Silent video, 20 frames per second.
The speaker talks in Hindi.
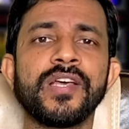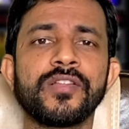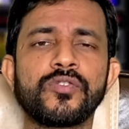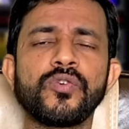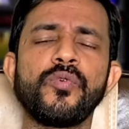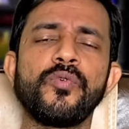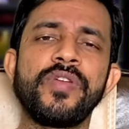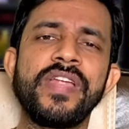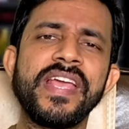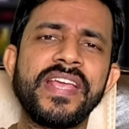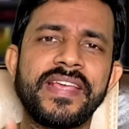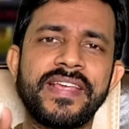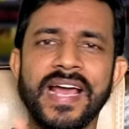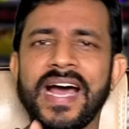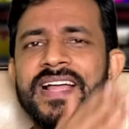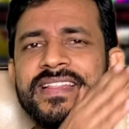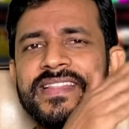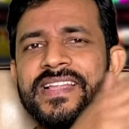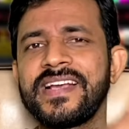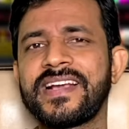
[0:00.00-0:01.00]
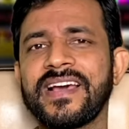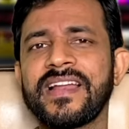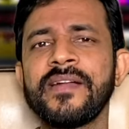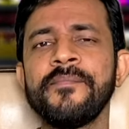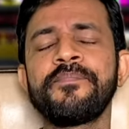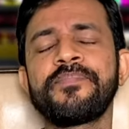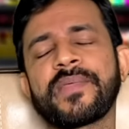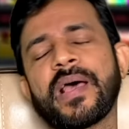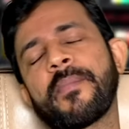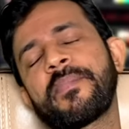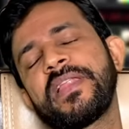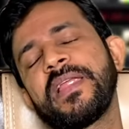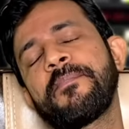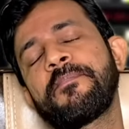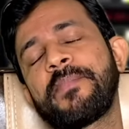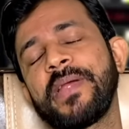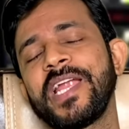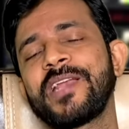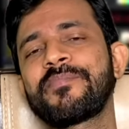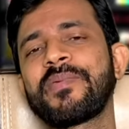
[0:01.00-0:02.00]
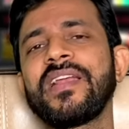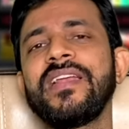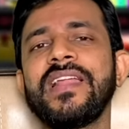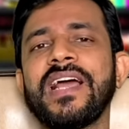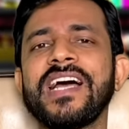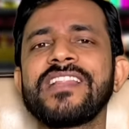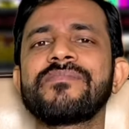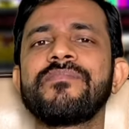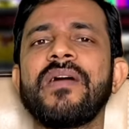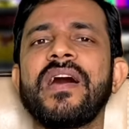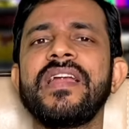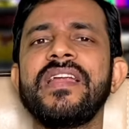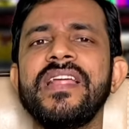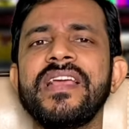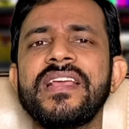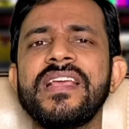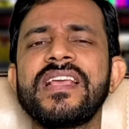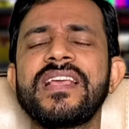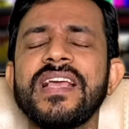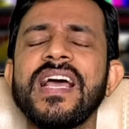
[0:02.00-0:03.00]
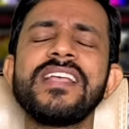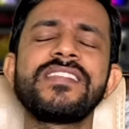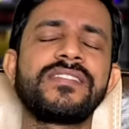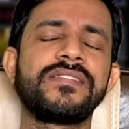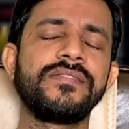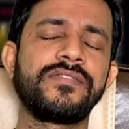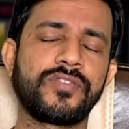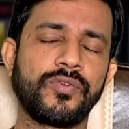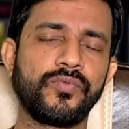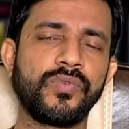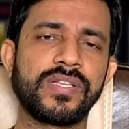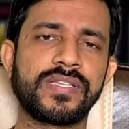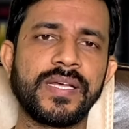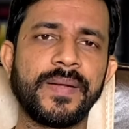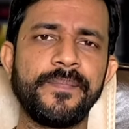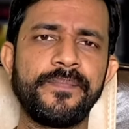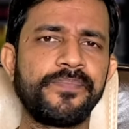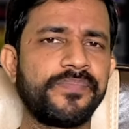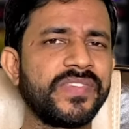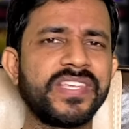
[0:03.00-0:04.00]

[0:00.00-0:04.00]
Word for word: तो उन्हें ज्ञान देकर अपने पेट पर लात मारने की क्या ज़रूरत है